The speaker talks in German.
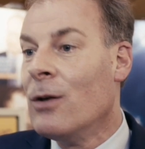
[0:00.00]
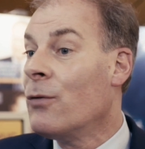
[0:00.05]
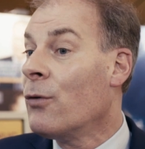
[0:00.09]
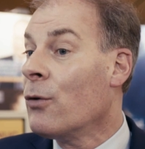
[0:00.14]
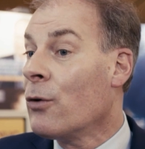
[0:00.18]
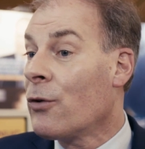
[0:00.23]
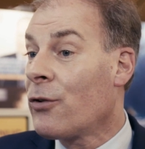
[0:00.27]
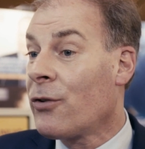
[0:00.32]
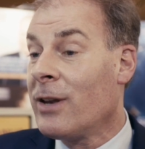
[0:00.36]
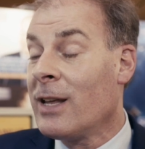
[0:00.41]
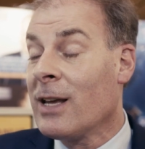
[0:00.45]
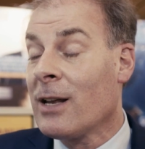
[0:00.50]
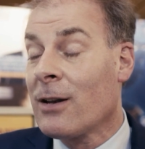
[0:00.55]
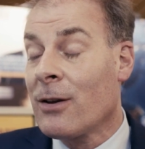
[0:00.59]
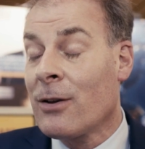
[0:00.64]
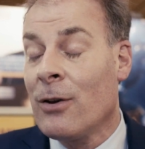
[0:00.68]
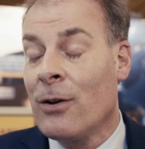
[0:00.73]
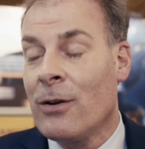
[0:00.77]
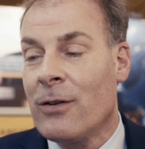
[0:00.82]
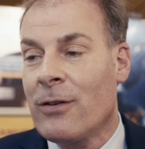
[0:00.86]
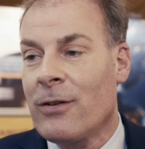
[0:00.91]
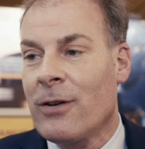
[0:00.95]
funktionieren
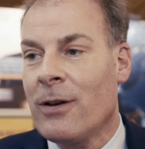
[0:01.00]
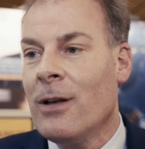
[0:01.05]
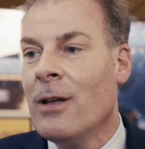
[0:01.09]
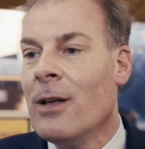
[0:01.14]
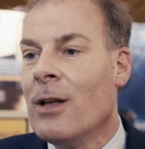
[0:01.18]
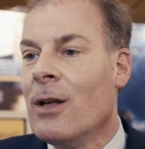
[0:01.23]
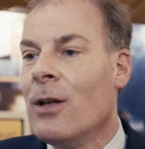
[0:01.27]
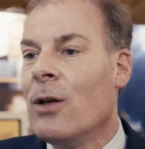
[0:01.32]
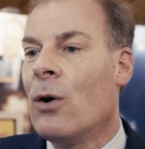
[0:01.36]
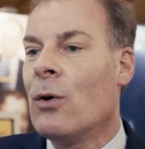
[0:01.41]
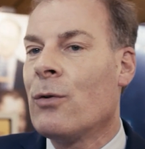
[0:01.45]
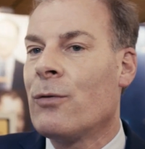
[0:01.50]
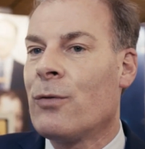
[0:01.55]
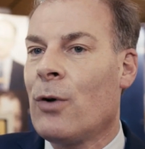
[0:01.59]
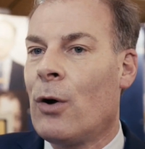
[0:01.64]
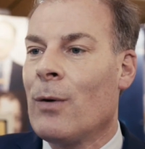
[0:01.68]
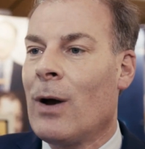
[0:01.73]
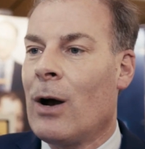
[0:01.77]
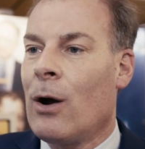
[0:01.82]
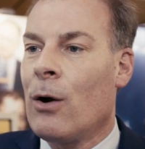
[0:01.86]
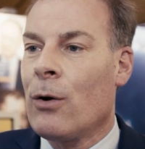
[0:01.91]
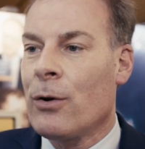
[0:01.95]
könnte und
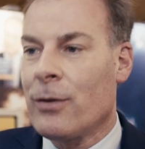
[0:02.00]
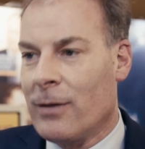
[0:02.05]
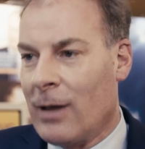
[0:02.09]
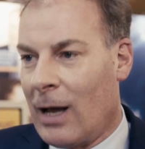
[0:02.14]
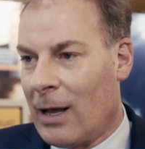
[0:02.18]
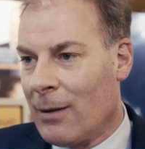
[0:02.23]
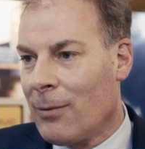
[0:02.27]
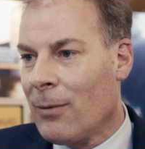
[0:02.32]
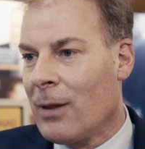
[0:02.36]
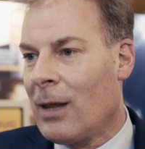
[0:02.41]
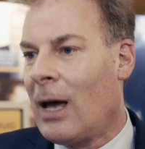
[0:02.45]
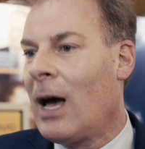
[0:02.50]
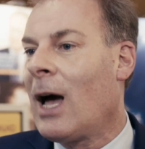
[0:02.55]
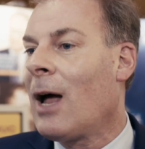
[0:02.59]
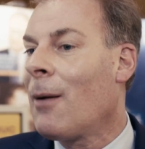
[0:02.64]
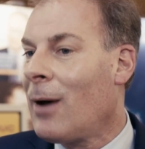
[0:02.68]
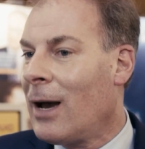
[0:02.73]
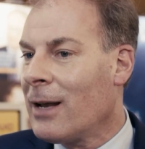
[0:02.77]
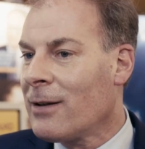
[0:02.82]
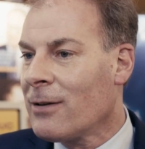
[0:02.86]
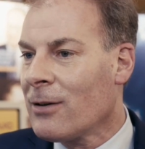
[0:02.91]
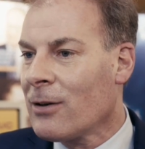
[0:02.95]
wo wir auch
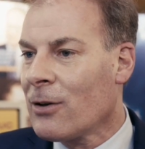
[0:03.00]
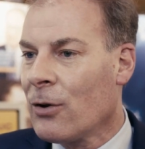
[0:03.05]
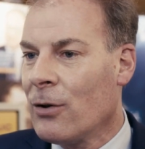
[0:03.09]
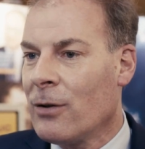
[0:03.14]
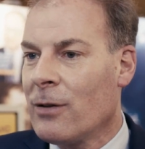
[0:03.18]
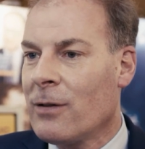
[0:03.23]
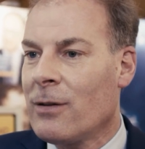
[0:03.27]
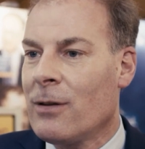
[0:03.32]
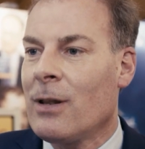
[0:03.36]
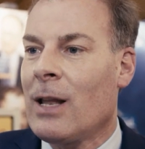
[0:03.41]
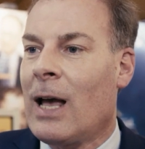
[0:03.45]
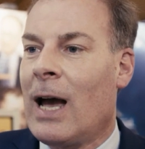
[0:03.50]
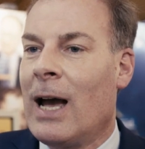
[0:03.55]
anarbeiten könnten.